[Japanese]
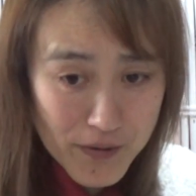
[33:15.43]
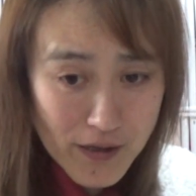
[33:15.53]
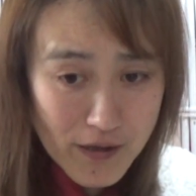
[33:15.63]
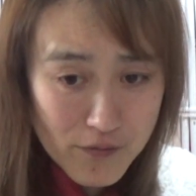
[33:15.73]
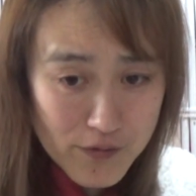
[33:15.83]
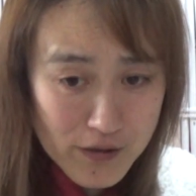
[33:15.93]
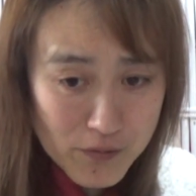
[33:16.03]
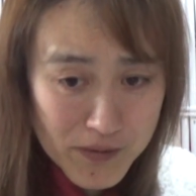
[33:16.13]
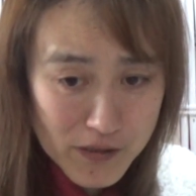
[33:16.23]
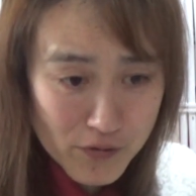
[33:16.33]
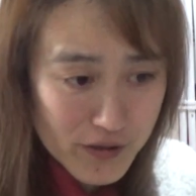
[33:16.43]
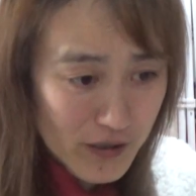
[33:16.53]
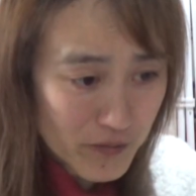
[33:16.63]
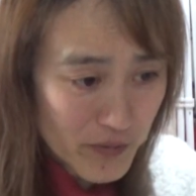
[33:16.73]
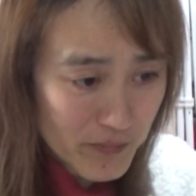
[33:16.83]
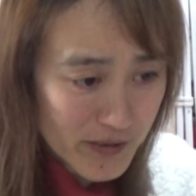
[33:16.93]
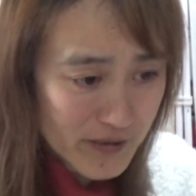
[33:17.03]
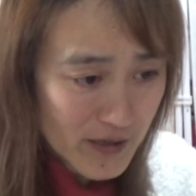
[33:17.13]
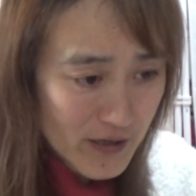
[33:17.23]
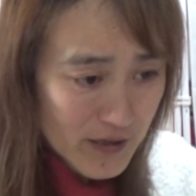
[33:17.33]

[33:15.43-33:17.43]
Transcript: えー、この後また撮りたいと思います